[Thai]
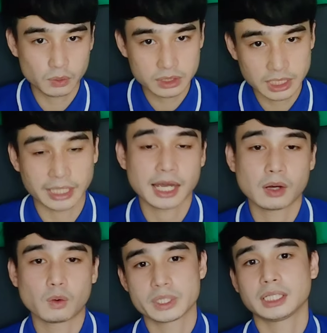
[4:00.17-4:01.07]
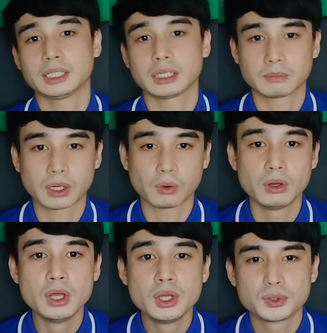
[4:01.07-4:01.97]
จ่ายค่าคอมมิชชั่นเรา
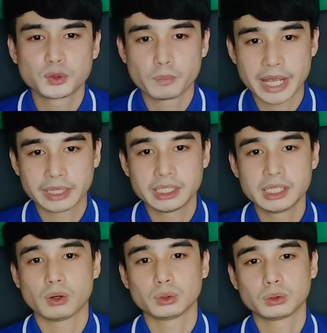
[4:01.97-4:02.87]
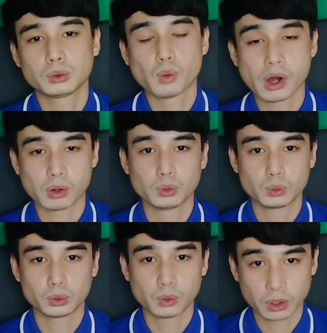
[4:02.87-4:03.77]
จงแบรนดิ้งของตัว
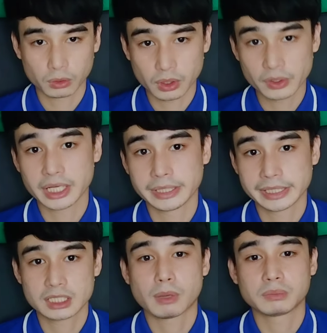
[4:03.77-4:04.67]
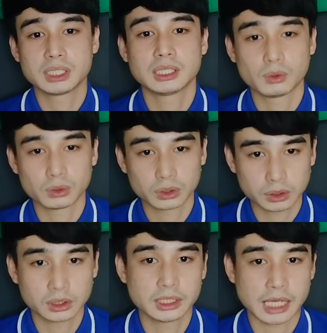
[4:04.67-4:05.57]
ของเราเองในฉบับที่เรา
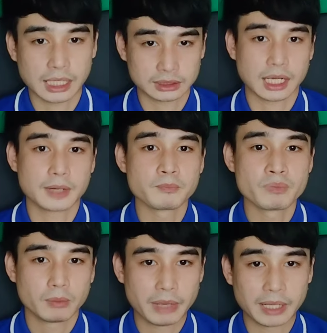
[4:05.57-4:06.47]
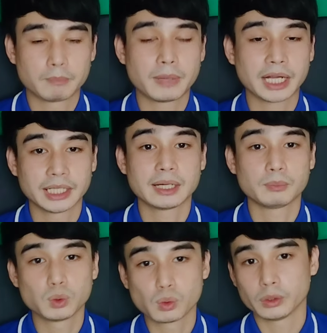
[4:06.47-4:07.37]
อยากจะแบ่งปันให้กับทุก
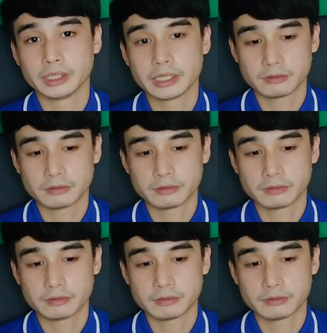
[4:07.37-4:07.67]
คนเนี่ย